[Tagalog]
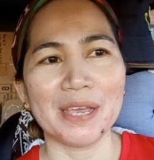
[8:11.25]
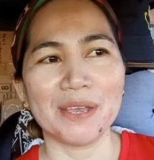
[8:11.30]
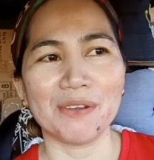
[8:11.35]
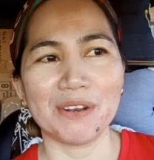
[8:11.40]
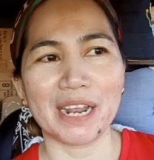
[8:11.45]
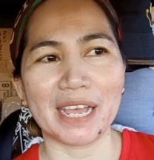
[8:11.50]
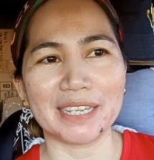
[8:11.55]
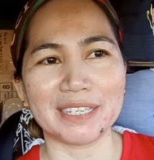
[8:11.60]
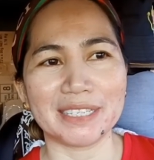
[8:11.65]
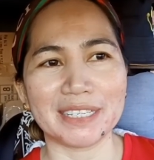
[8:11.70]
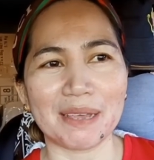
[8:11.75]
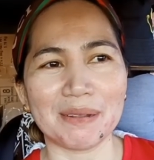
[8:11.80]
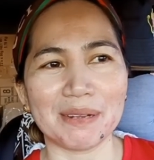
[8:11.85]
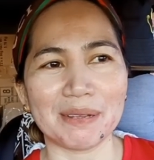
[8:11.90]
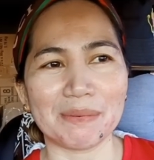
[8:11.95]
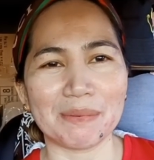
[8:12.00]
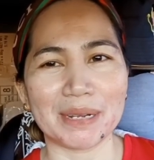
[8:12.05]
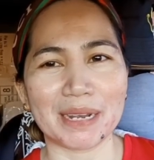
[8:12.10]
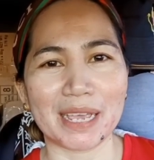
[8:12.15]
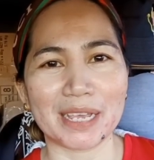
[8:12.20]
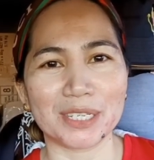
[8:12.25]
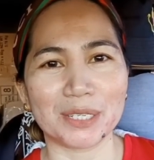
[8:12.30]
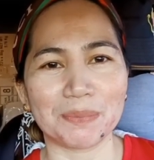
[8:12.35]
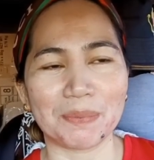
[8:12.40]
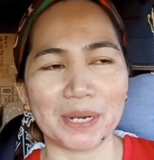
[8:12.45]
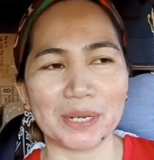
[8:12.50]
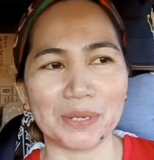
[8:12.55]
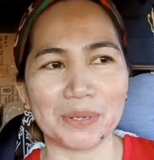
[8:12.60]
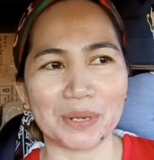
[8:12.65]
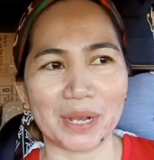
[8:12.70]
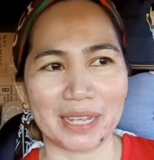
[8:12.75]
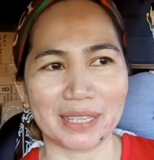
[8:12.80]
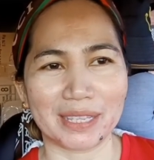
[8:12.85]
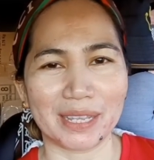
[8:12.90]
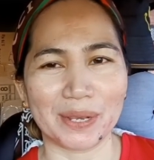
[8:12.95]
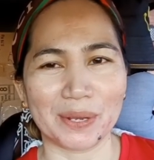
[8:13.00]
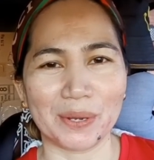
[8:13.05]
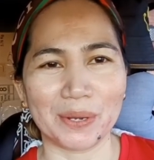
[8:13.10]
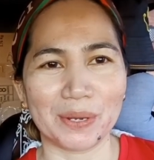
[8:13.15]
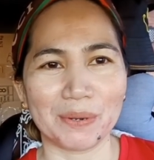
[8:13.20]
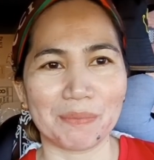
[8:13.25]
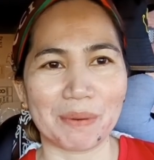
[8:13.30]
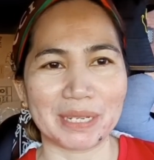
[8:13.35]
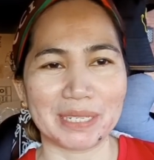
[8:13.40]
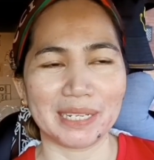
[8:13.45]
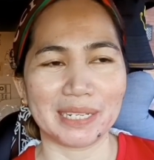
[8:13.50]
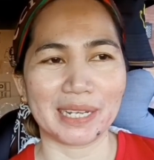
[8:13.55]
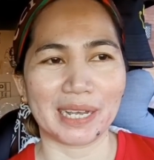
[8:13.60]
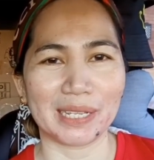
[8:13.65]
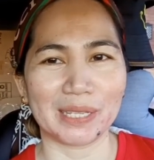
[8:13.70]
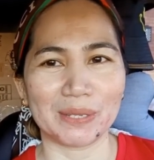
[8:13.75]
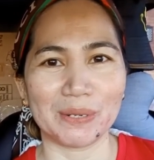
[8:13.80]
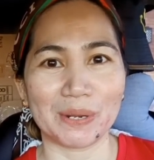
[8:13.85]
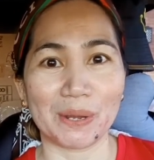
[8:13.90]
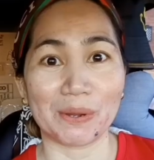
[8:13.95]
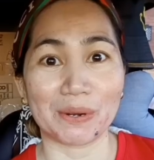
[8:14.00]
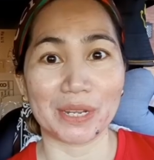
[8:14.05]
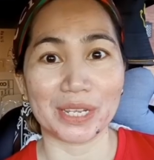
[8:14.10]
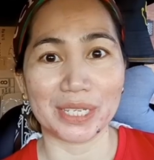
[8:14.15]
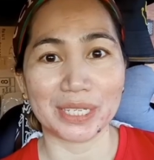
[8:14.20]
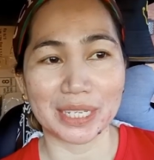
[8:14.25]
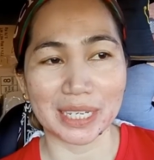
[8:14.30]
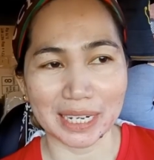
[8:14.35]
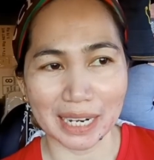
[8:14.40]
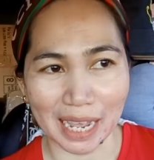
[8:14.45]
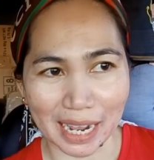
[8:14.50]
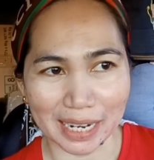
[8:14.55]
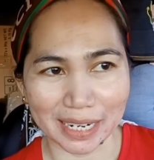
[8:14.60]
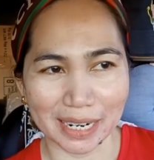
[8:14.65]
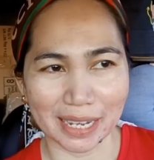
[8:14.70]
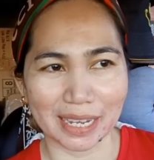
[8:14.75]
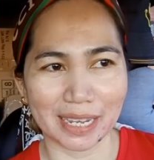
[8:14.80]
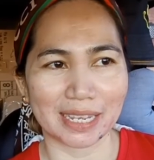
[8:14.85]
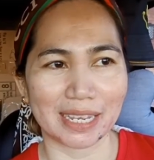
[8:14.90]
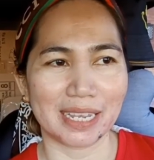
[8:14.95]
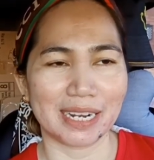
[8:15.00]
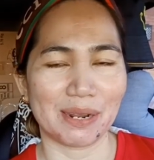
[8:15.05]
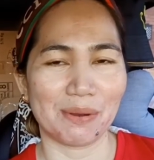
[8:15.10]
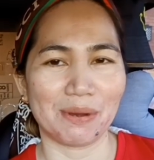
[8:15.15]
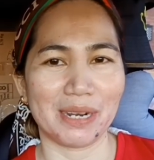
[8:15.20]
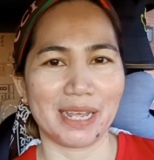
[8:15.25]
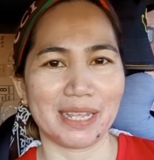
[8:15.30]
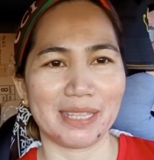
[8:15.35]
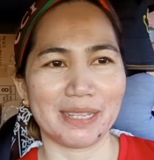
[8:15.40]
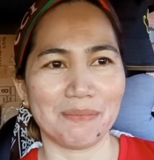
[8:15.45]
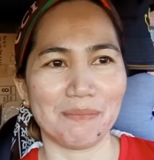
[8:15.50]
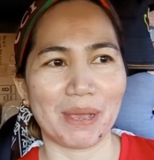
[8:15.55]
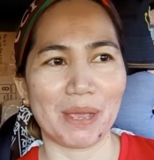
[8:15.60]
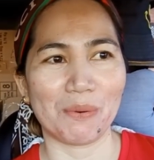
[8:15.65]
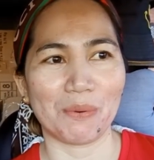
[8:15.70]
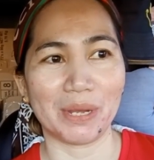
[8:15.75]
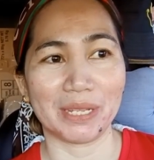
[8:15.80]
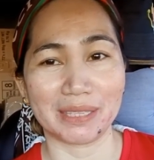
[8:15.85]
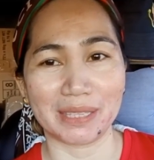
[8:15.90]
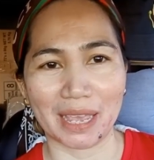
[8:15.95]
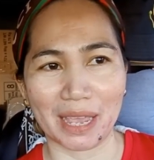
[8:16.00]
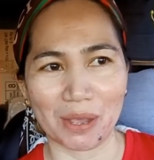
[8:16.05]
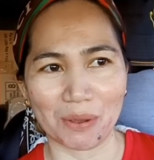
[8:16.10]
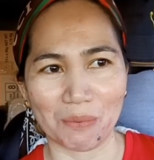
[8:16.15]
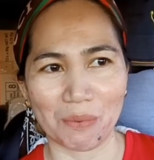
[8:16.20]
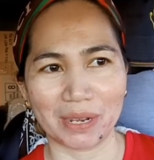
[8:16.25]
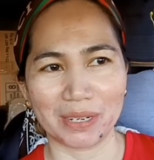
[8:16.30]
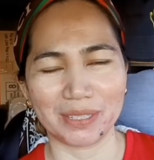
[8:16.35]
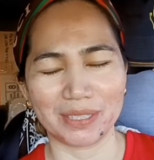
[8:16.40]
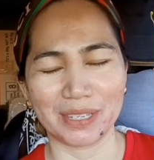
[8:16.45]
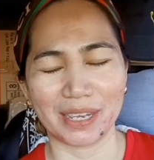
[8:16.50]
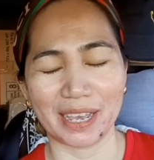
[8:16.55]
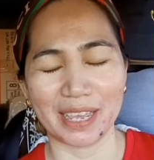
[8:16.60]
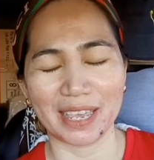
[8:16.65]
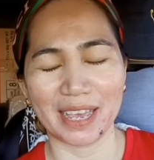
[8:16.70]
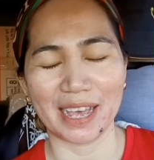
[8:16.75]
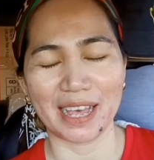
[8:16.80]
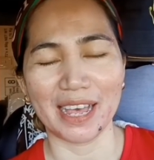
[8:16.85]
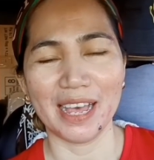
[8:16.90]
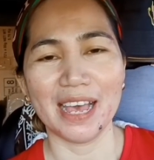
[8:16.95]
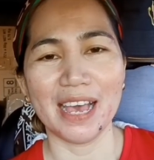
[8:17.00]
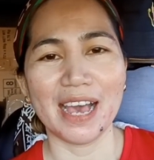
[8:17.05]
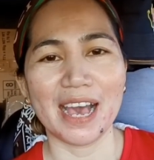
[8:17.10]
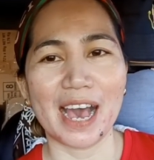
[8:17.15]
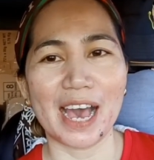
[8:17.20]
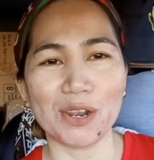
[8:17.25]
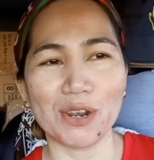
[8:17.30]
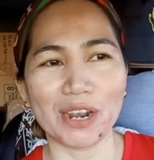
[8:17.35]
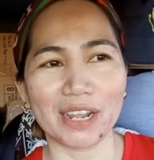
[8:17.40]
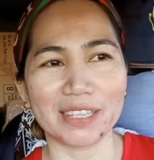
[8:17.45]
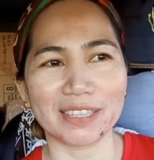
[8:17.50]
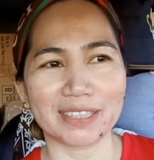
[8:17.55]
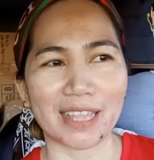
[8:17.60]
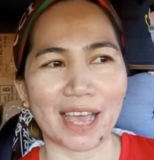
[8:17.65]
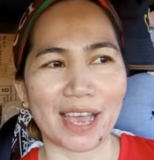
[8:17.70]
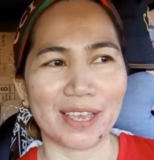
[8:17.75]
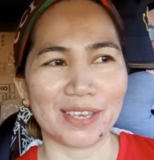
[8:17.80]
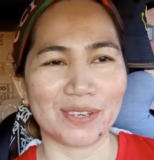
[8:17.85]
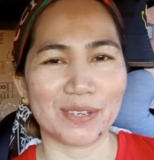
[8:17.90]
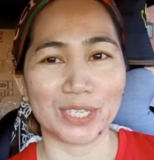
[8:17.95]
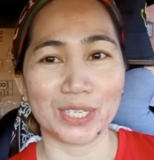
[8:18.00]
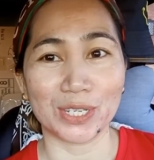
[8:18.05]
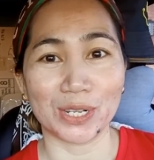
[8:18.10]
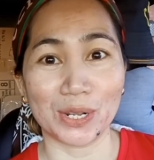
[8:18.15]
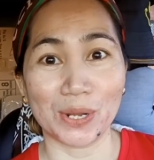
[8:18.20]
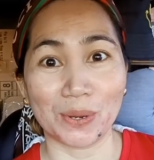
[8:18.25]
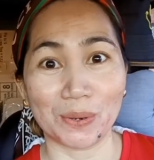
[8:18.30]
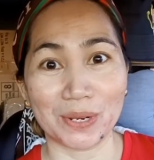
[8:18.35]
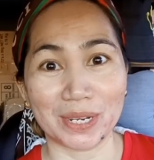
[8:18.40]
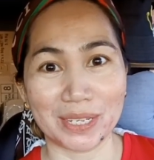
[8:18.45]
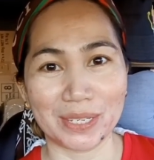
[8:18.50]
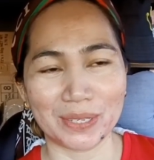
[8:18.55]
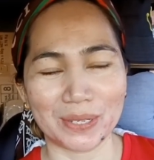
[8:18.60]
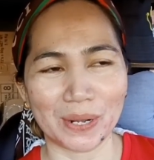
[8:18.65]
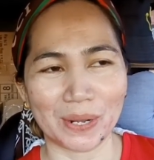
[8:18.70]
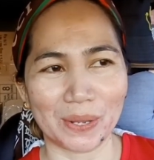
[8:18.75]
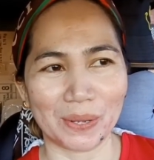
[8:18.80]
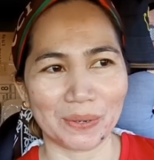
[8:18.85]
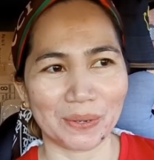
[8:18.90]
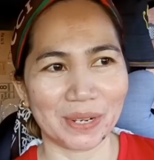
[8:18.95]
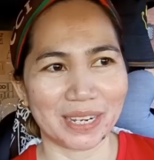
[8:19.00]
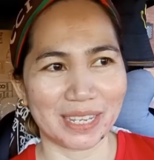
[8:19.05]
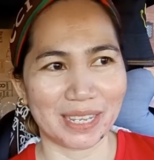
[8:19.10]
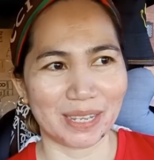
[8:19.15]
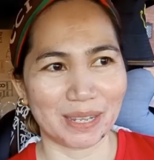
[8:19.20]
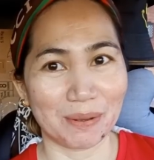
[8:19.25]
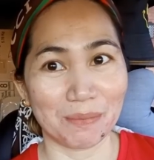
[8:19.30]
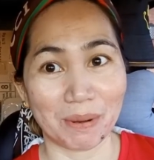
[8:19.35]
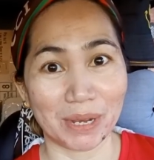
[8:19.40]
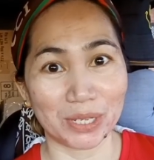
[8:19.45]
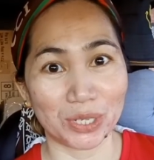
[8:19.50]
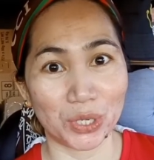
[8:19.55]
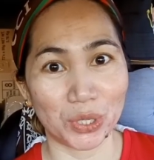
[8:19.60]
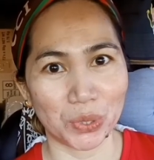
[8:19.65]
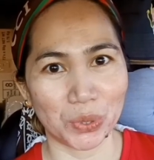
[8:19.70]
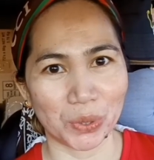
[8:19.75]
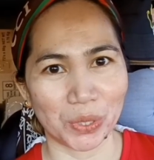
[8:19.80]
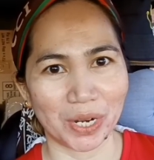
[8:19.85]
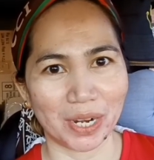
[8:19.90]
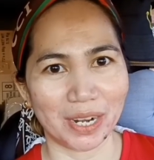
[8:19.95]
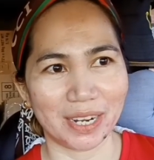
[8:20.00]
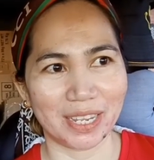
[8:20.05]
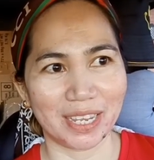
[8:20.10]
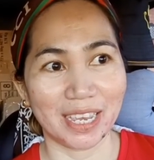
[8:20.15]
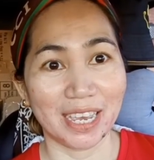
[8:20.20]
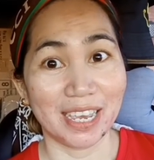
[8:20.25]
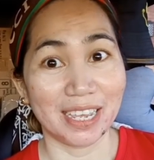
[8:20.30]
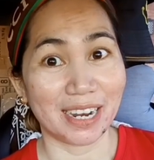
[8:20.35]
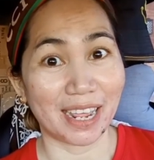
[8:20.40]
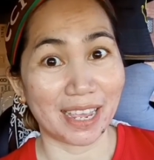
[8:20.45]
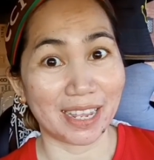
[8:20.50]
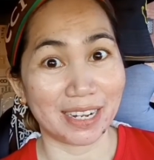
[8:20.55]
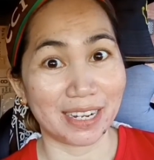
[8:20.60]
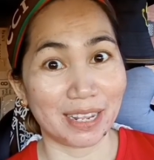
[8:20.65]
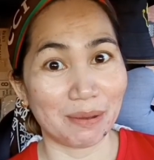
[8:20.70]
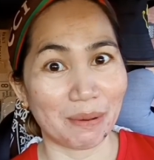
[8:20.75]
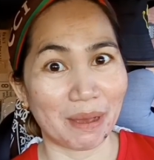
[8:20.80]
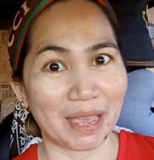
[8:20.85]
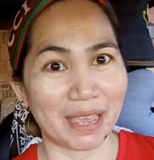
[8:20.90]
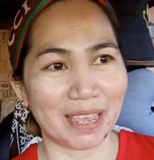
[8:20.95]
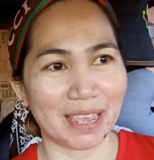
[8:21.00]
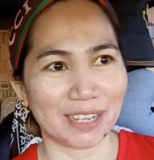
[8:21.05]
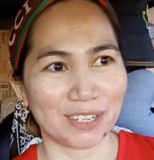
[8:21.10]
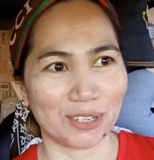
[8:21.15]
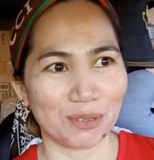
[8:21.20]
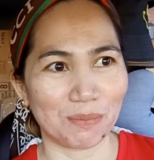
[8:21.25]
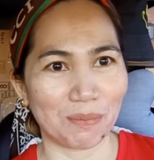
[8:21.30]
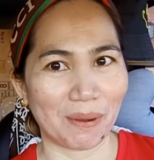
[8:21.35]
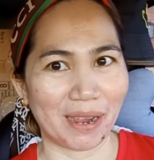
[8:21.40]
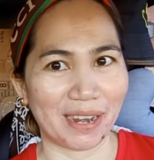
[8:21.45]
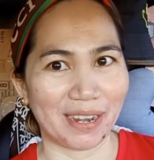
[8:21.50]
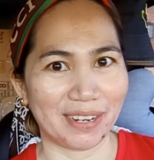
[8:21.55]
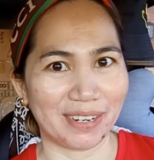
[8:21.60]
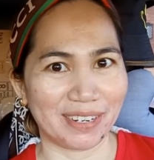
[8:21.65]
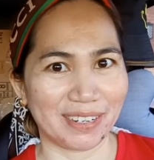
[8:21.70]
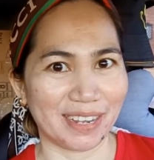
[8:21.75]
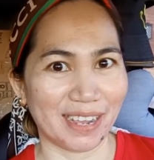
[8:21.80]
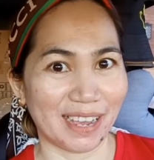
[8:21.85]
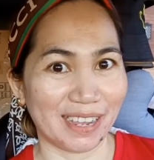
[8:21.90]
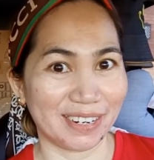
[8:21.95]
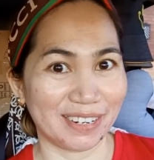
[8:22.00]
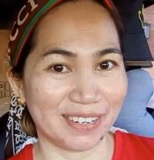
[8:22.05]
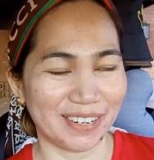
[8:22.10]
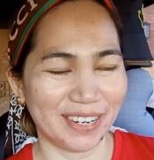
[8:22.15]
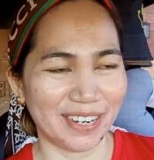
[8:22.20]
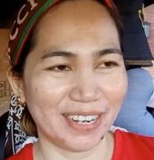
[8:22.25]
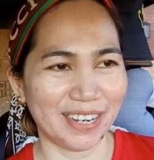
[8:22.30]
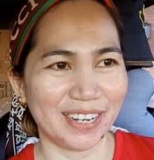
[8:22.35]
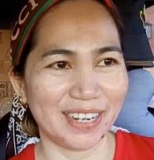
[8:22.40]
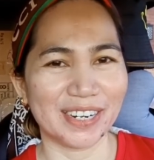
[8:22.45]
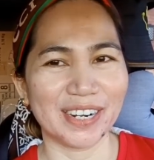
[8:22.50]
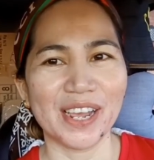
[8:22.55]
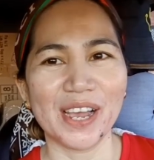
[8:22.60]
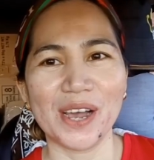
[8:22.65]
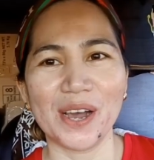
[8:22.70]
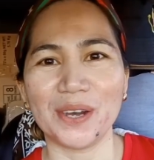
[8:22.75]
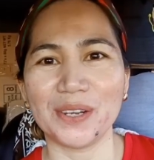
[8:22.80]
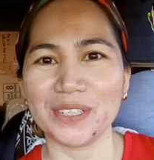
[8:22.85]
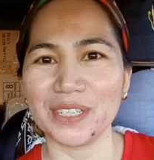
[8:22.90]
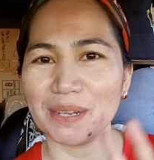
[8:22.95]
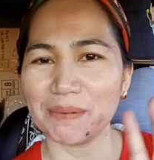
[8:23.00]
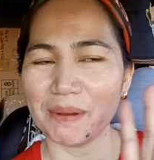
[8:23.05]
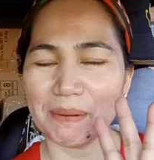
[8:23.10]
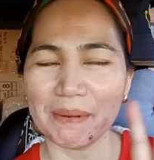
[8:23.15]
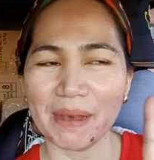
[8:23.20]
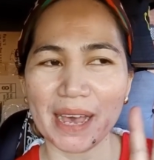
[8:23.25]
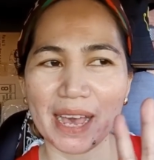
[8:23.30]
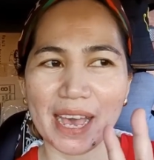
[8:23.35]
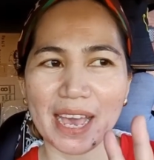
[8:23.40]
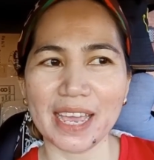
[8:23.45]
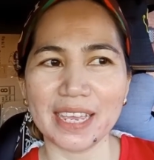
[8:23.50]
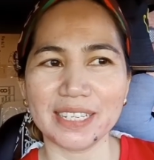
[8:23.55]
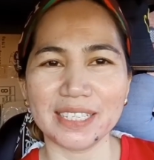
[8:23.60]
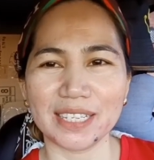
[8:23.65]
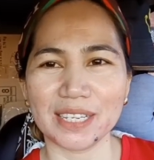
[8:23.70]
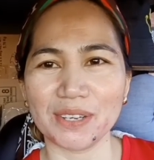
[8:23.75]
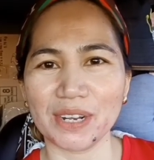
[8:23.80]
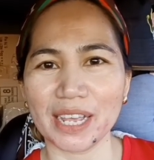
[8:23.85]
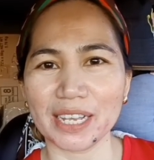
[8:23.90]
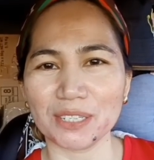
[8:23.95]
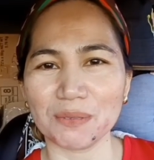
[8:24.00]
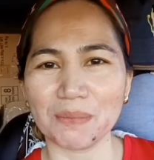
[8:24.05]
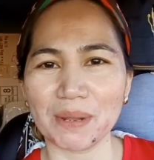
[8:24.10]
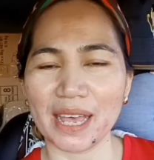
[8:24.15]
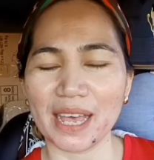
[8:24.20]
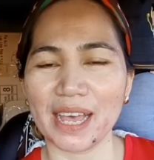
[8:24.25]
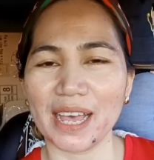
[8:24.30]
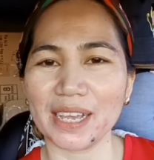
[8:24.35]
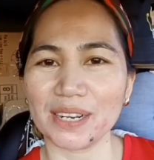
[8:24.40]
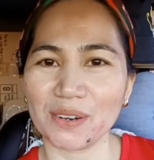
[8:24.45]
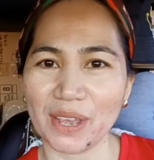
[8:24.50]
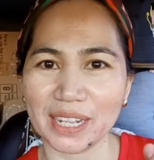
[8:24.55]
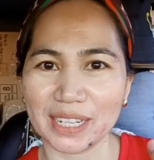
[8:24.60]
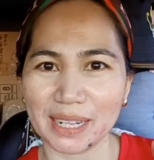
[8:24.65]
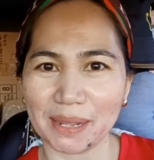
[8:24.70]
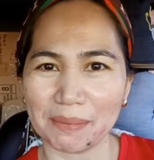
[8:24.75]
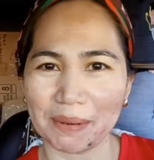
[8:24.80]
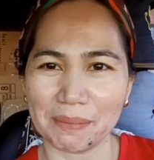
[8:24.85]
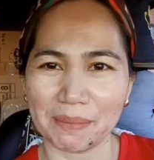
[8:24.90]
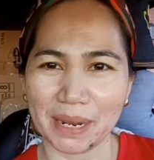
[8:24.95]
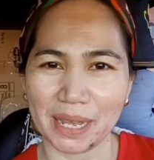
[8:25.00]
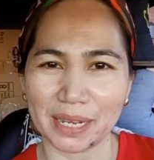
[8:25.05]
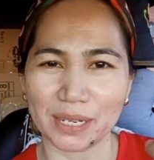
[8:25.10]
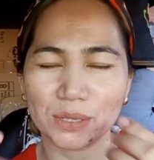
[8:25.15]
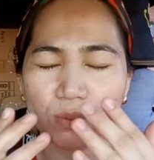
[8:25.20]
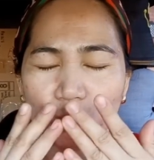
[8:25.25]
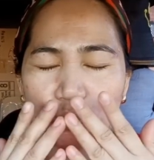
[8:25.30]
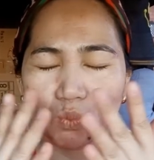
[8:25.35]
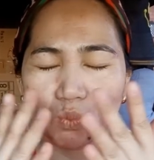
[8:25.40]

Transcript: Yung last time, di ba, na expire yung ating pancit canton na original na ginawa natin by one take one. So, kaya, ano lang tayo, slowly, slowly but surely na hindi may expire. Ganun. O siya, bye-bye. See you next vlog. Night love love love.